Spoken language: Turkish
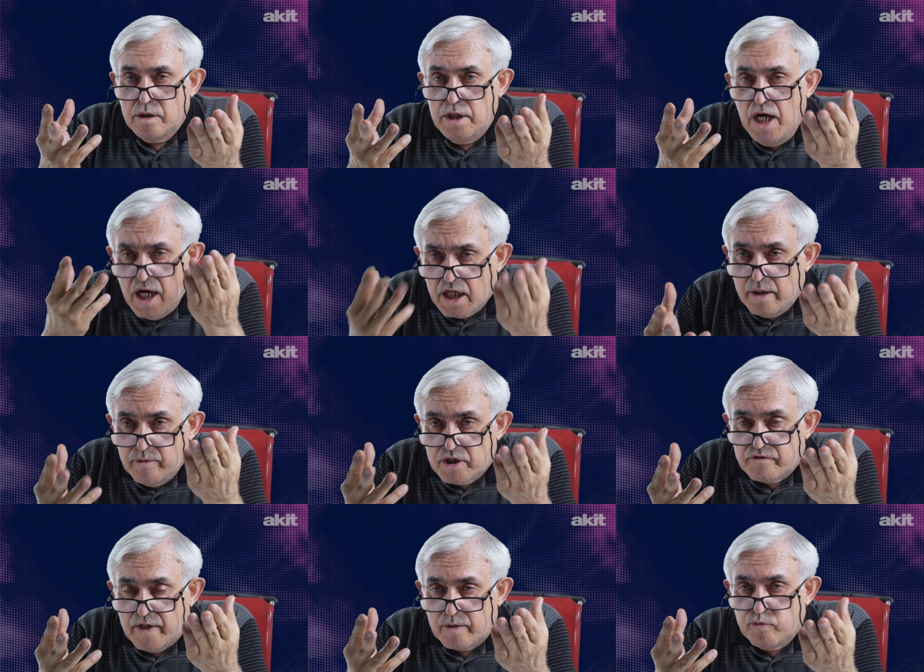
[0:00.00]
Ne
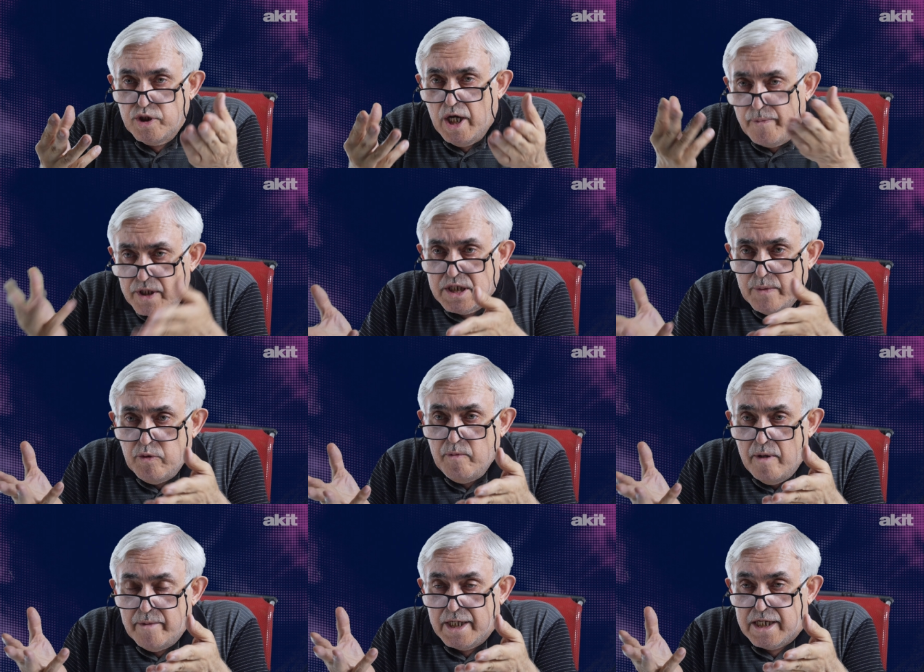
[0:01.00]
hakkımız var? Bu yapıldı bu
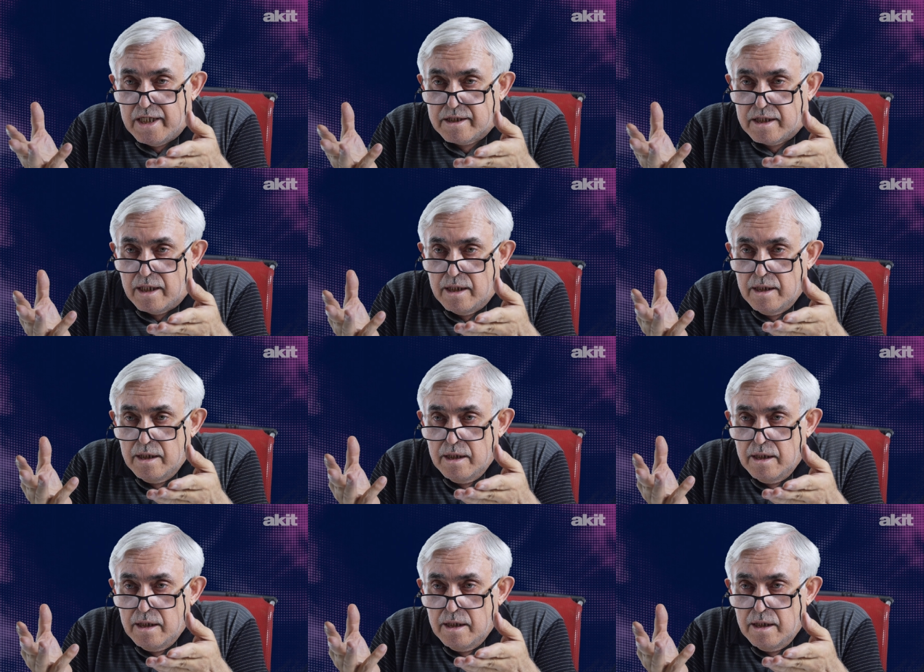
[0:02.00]
memlekette.